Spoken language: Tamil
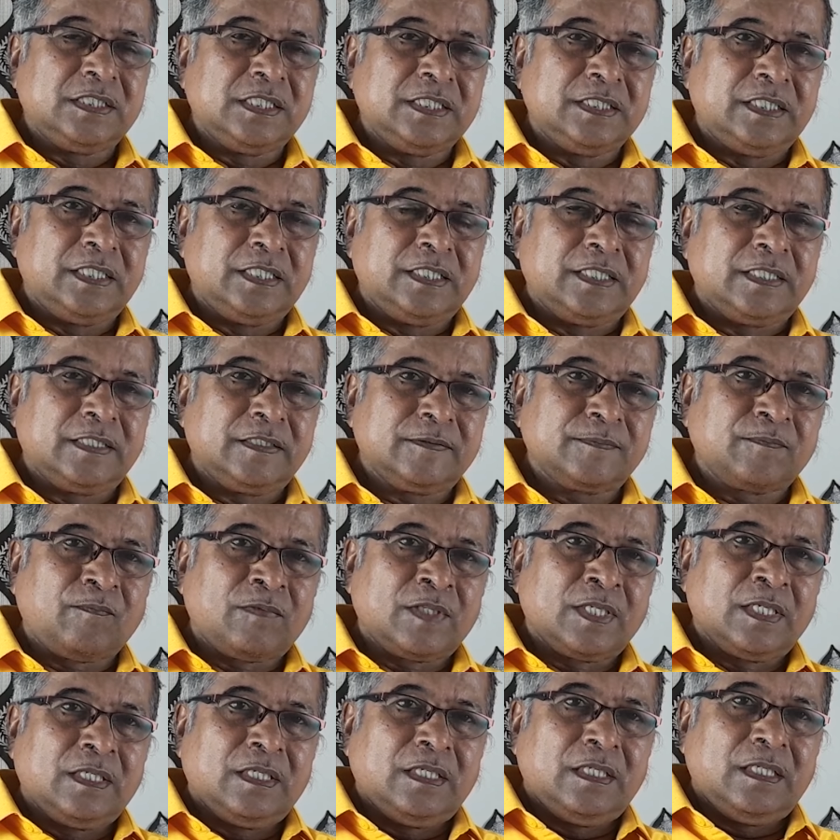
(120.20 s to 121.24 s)
செஞ்சுக்கிட்டு இருக்கு
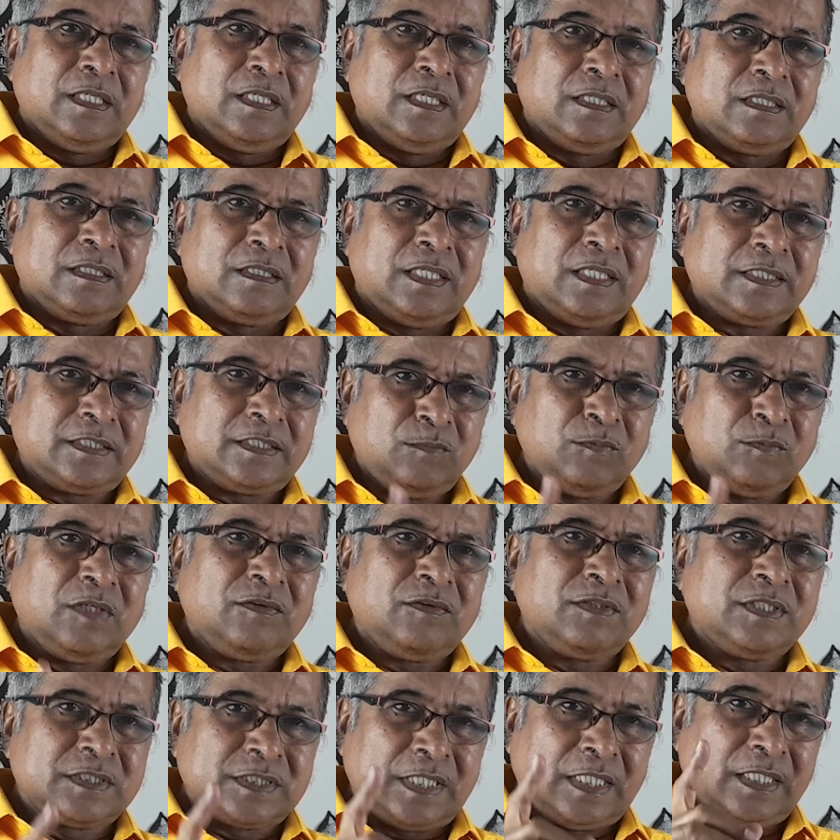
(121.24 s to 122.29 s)

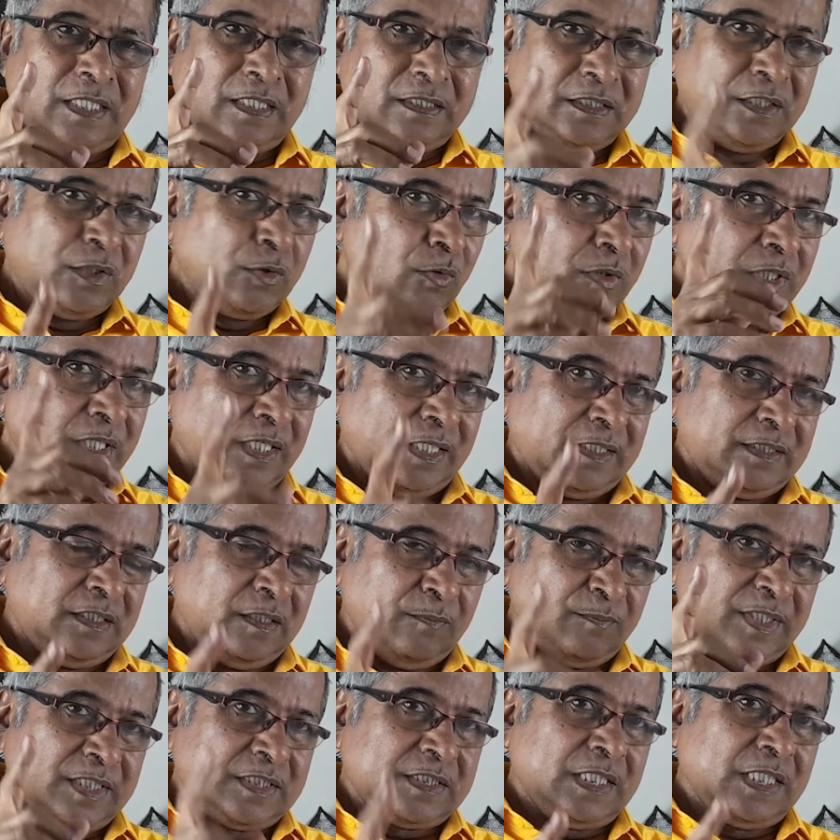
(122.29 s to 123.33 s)
அதிமுகவும் இது சரியாக எதிர்கொள்ளலை இந்த
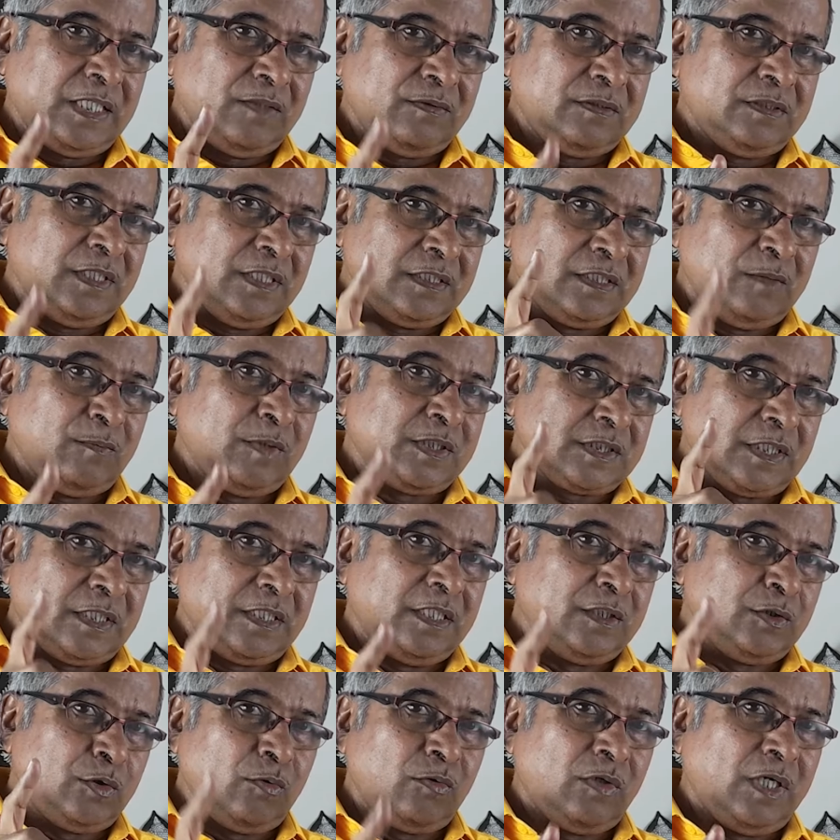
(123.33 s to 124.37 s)
பிரச்சனையை வந்து அதிமுக
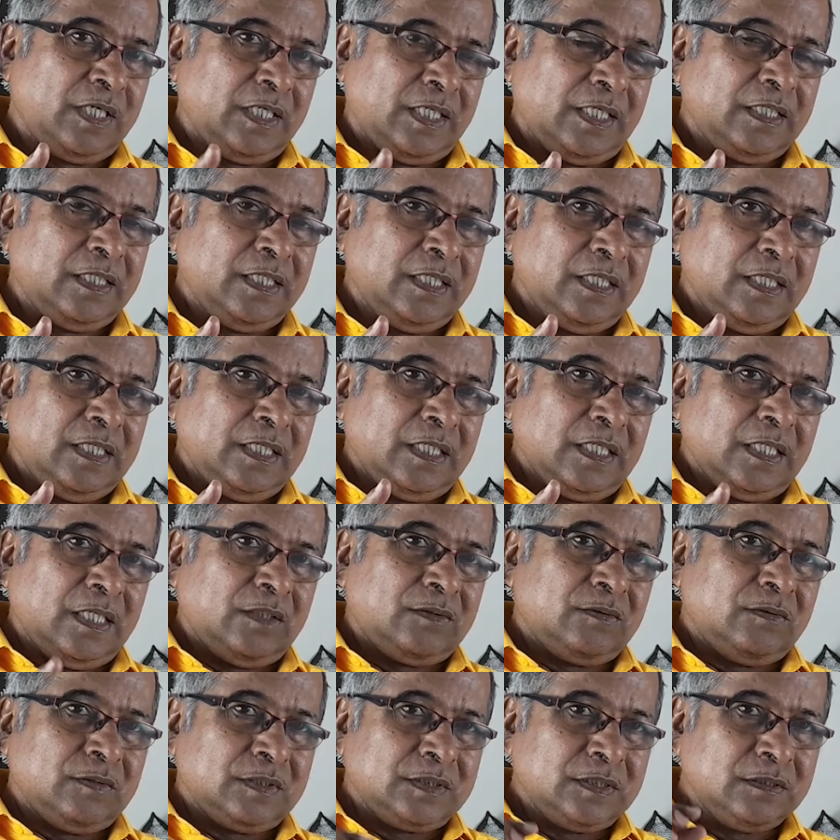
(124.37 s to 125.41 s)
சரியாக எதிர்கொள்ளலை
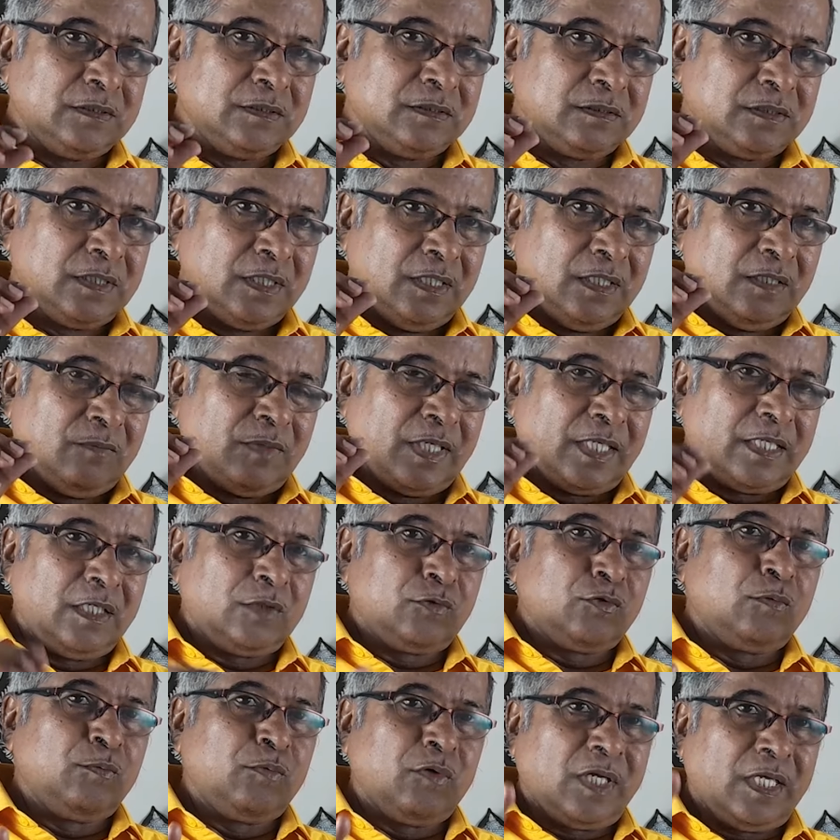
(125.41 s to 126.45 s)
அது வந்து மக்கள்
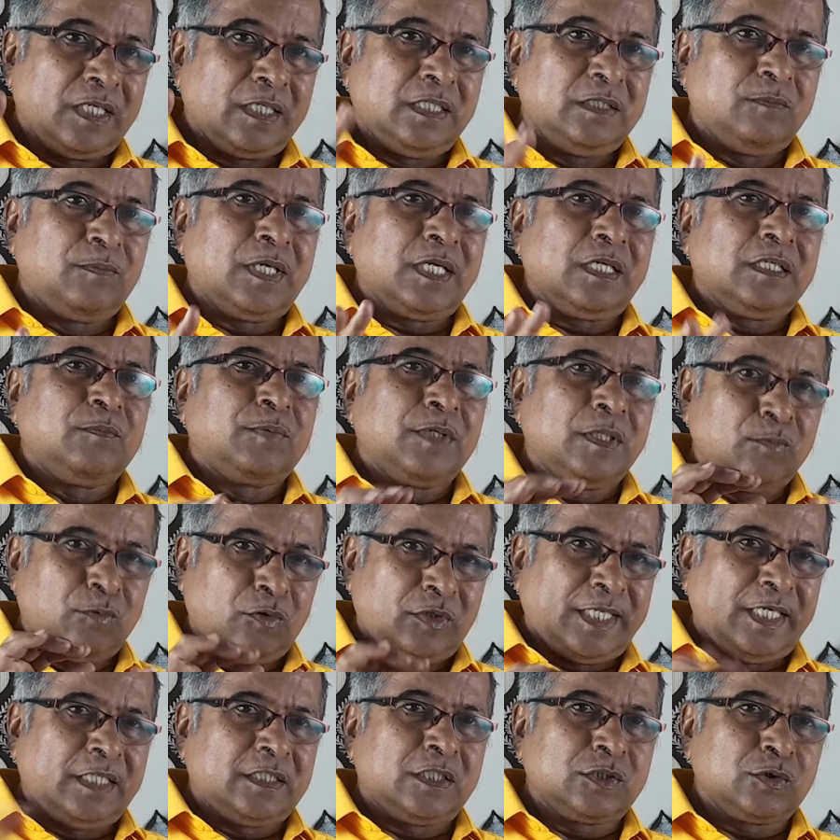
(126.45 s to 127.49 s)
துன்புறாங்க இது பண்ணுறாங்க எப்படி
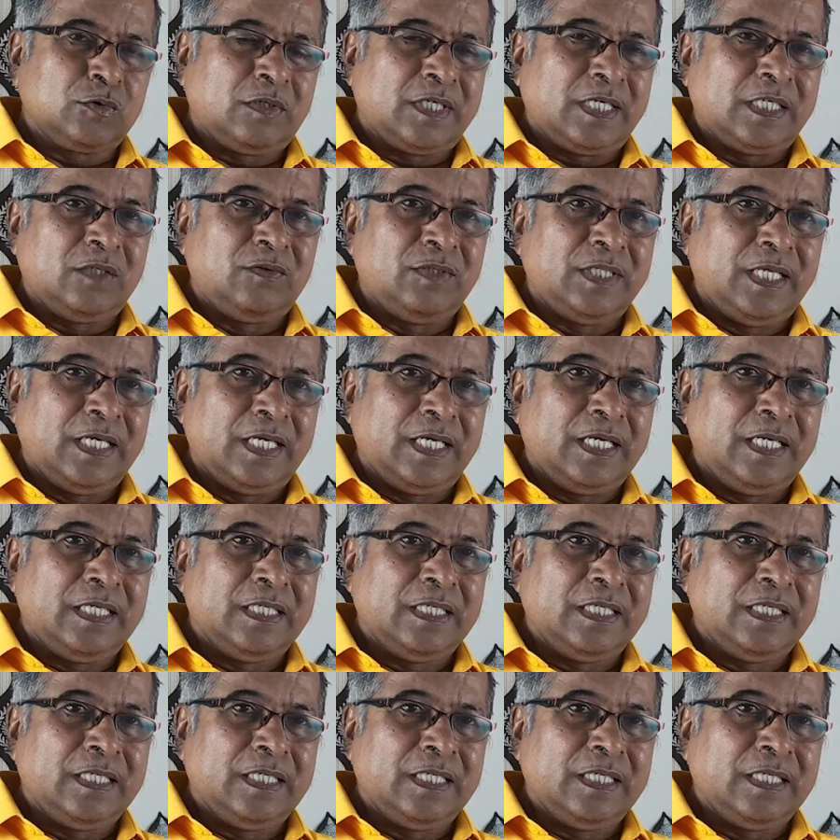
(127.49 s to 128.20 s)
மொட்டையாக தான் சொல்கிறாங்க ஒழிய